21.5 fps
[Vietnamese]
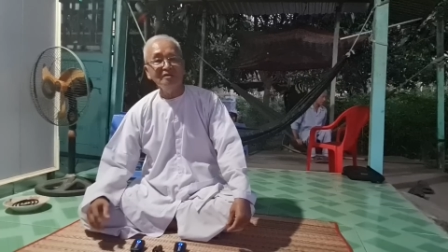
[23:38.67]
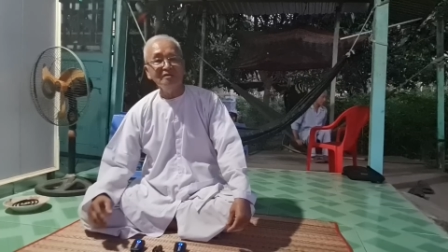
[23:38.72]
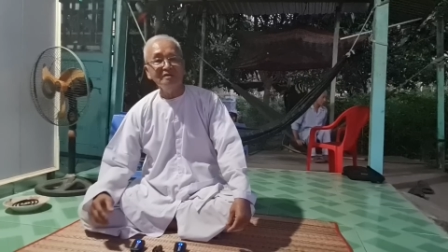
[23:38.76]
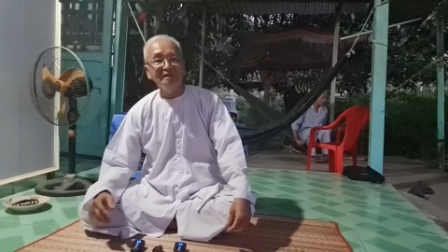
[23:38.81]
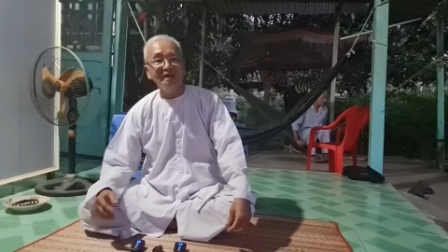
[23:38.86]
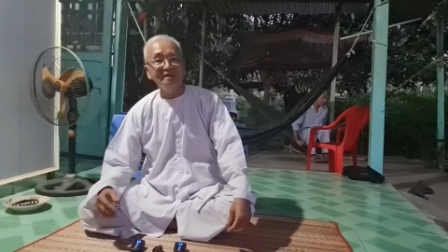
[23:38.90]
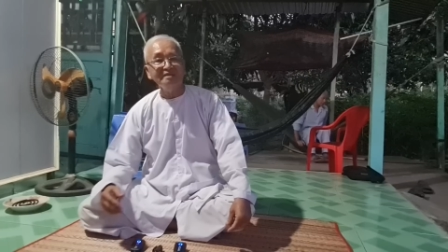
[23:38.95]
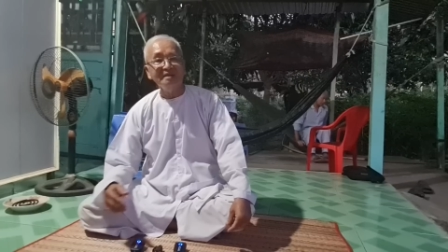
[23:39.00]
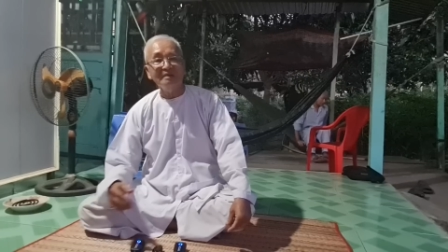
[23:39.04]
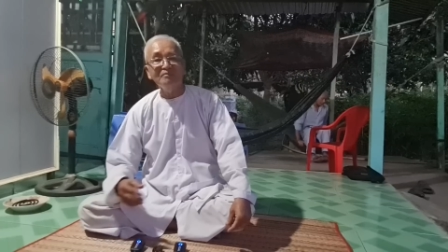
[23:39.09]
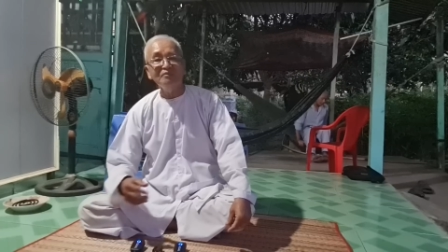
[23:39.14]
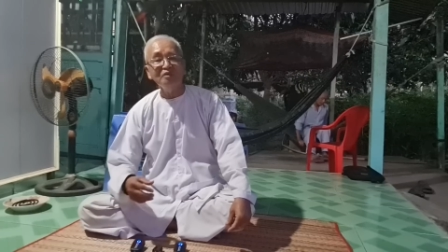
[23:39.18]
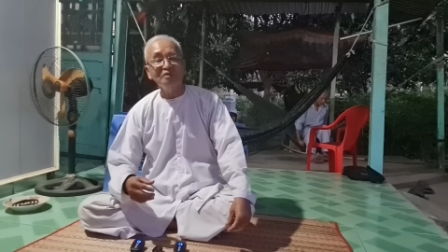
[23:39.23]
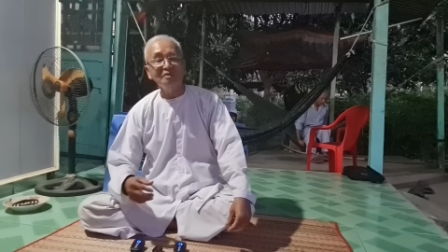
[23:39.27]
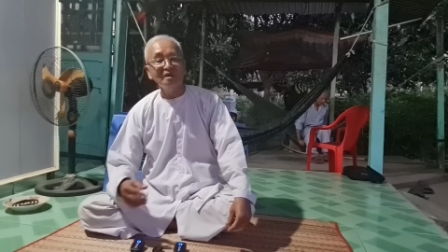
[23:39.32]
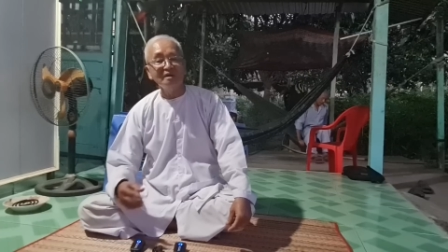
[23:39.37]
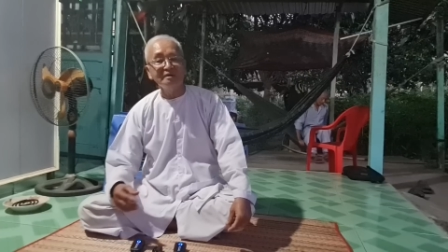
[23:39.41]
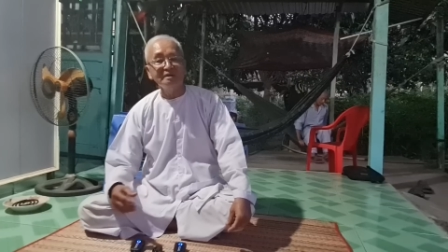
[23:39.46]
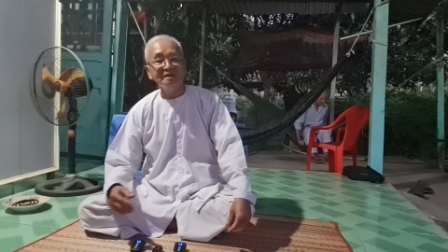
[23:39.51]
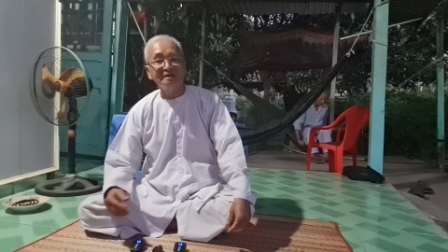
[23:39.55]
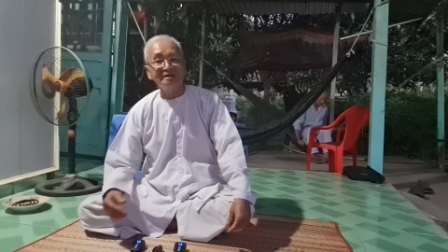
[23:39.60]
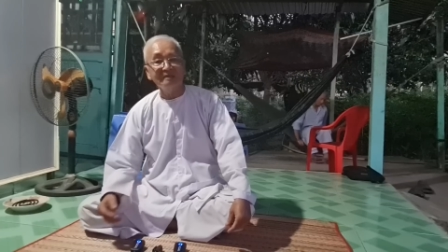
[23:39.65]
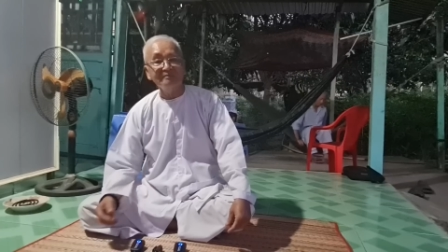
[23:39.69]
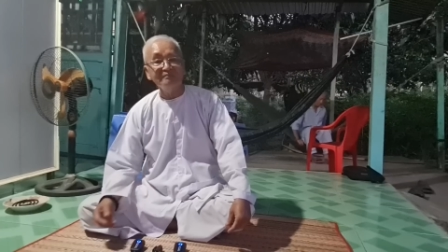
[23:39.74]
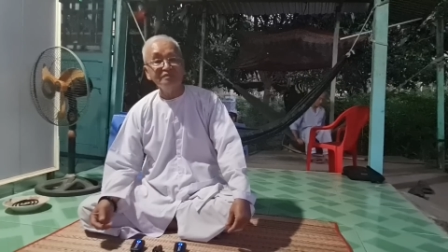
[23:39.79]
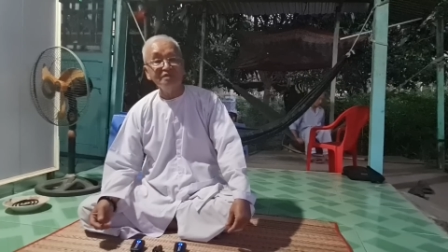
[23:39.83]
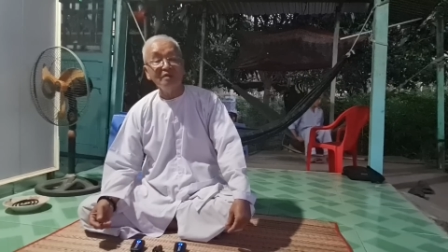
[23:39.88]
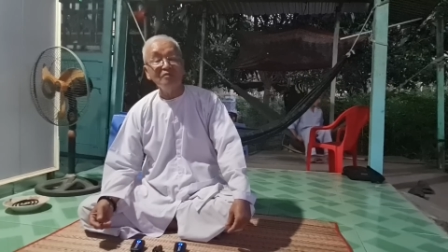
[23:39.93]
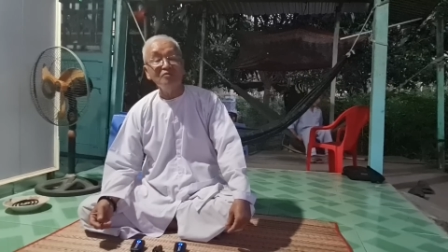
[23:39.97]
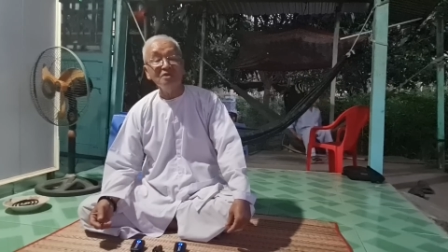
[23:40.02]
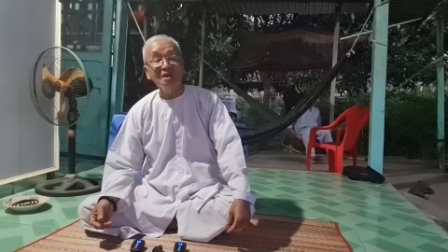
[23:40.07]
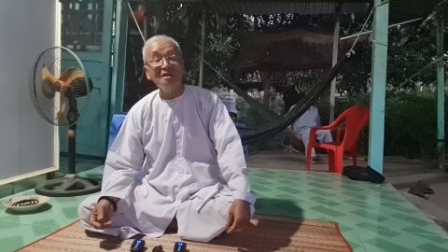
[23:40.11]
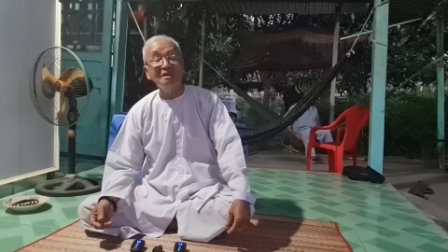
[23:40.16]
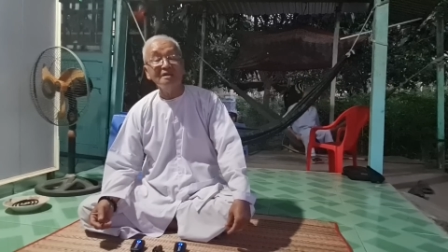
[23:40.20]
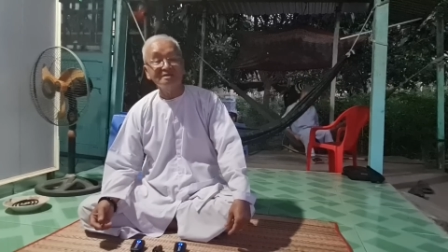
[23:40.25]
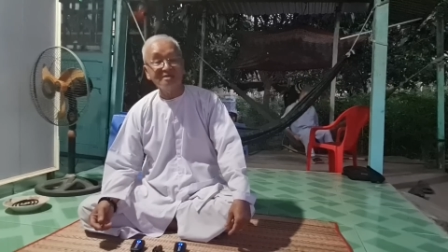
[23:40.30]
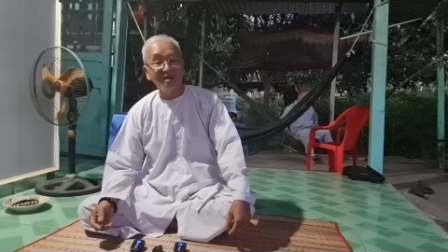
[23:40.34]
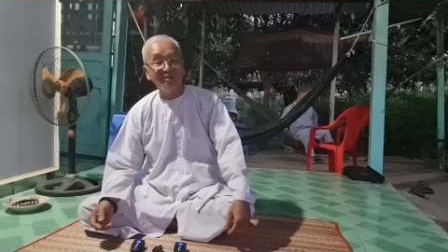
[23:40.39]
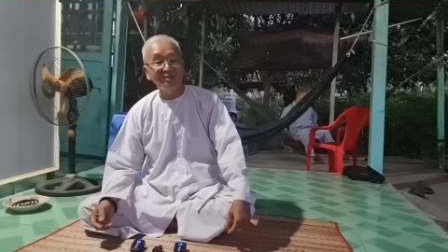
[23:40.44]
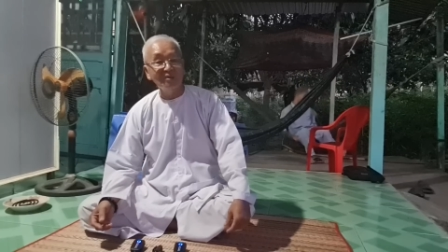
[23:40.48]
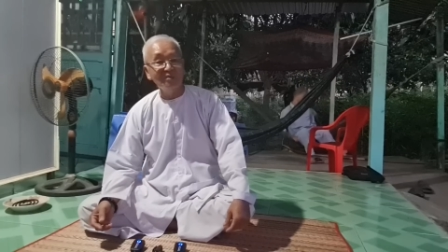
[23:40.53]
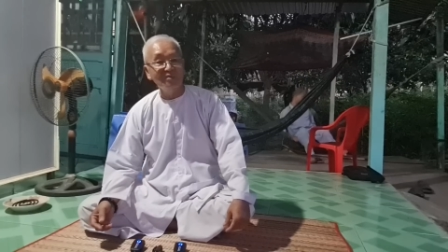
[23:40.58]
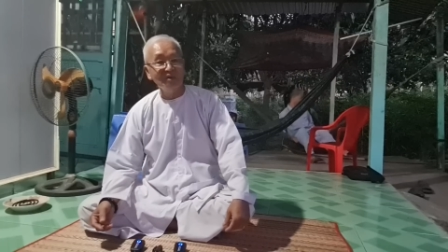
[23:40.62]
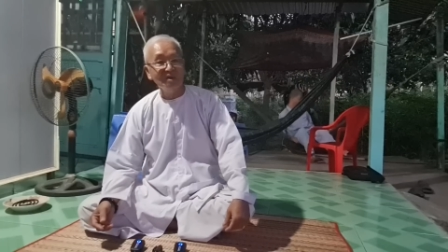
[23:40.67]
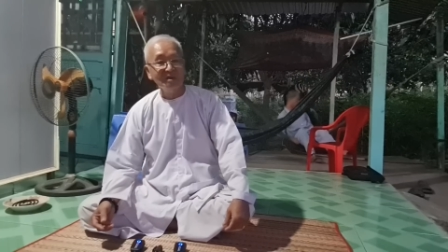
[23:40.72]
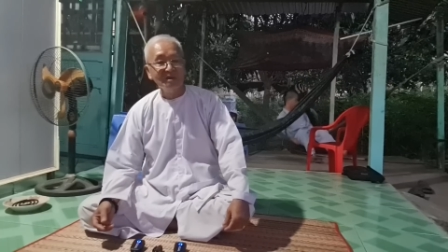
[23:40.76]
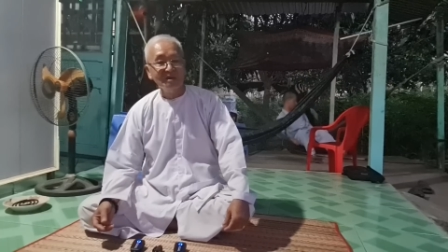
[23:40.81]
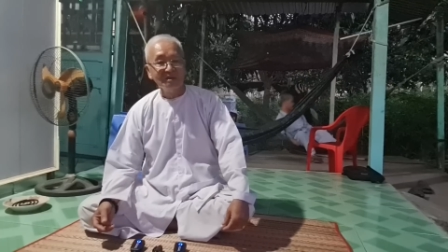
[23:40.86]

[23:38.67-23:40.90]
nó đã thấm nhuần và thấm sâu rất là sâu